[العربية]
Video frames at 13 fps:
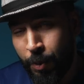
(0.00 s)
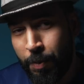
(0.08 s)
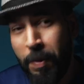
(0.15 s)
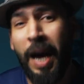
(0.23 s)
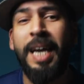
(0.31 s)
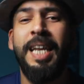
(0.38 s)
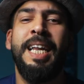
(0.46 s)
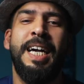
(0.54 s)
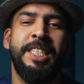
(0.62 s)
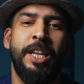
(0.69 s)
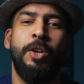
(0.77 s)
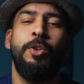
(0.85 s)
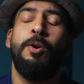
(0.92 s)
موبايل
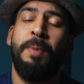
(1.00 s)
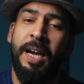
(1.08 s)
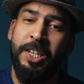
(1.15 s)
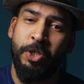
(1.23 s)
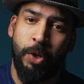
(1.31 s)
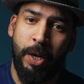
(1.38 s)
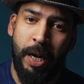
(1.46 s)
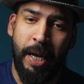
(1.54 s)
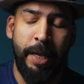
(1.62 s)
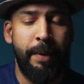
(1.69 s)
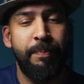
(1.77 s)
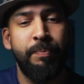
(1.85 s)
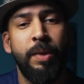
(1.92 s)
عشان اليوم حنشرح
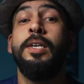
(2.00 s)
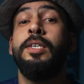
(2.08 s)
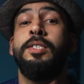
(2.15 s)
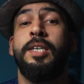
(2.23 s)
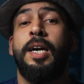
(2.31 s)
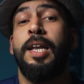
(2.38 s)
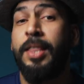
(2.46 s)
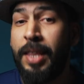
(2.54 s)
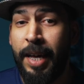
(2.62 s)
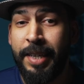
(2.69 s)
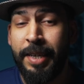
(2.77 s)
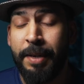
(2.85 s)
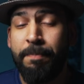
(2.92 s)
عليه الشغلة
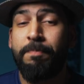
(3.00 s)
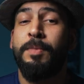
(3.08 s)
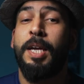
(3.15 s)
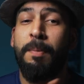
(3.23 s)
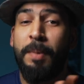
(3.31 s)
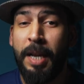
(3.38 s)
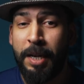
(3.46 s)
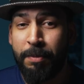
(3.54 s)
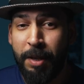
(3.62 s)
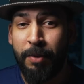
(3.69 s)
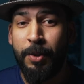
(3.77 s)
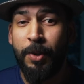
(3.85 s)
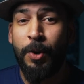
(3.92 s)
الثانية قبل لا
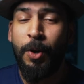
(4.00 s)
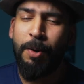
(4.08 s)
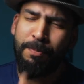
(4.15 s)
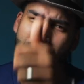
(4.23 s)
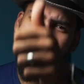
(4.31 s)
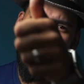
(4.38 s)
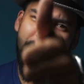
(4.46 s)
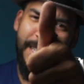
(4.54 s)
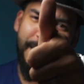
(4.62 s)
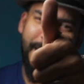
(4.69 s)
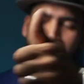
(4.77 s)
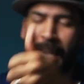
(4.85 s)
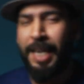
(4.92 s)
نبدأ فيديو اليوم
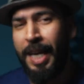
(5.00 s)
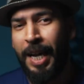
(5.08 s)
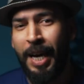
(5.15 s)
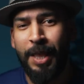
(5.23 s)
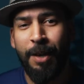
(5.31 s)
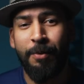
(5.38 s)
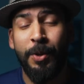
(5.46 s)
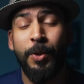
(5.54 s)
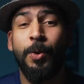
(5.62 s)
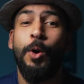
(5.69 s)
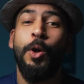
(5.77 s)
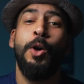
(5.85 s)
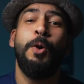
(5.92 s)
اعطيني لايك على هذا
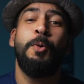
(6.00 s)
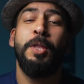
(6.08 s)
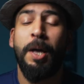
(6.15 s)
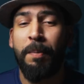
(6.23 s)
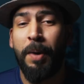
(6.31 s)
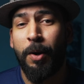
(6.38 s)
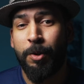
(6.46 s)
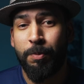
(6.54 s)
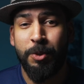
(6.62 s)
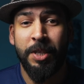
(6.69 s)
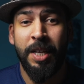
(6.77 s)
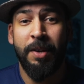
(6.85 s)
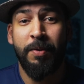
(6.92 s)
الفيديو واذا ما كنت
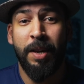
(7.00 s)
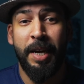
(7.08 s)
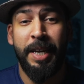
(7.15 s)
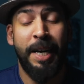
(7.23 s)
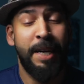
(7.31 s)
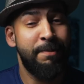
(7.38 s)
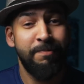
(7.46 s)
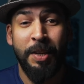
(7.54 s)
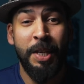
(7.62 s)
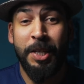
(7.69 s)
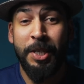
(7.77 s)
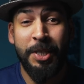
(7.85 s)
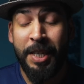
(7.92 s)
مشترك في القناه
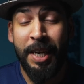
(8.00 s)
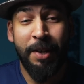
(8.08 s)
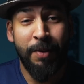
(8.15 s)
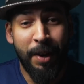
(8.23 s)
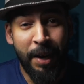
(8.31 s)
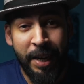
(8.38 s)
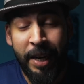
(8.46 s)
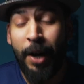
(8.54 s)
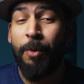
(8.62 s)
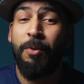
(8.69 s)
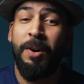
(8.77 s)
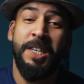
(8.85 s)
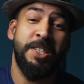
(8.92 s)
اشترك في القناه
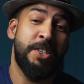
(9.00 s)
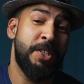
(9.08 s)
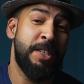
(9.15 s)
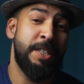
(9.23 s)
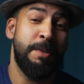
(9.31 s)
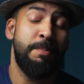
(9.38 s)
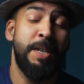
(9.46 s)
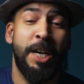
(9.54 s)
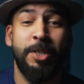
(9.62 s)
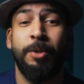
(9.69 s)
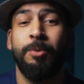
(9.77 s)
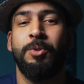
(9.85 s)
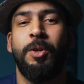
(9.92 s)
وفعل جرس التنبيه
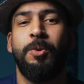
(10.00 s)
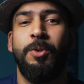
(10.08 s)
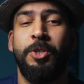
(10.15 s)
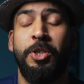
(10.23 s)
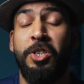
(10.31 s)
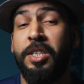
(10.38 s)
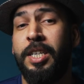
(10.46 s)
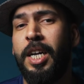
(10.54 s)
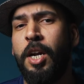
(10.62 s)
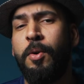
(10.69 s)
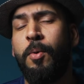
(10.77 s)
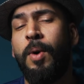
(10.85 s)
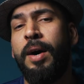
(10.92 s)
عشان يوصل كل جديد
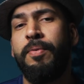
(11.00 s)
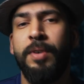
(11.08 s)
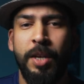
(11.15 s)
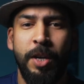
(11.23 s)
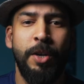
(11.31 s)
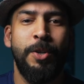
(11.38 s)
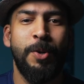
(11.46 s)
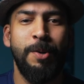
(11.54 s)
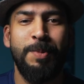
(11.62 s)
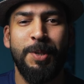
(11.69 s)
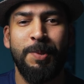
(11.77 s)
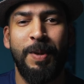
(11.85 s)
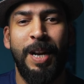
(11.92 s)
انا نواف نقول
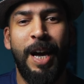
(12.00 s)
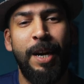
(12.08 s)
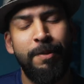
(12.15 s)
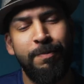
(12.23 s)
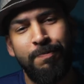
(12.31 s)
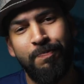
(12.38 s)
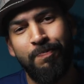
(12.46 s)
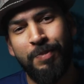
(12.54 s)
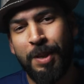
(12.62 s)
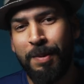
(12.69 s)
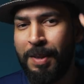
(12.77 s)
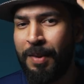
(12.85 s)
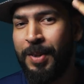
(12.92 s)
بسم الله
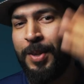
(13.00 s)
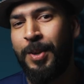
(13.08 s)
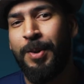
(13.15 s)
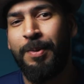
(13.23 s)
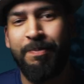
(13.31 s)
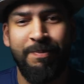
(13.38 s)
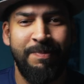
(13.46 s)
نبدا فيديو اليوم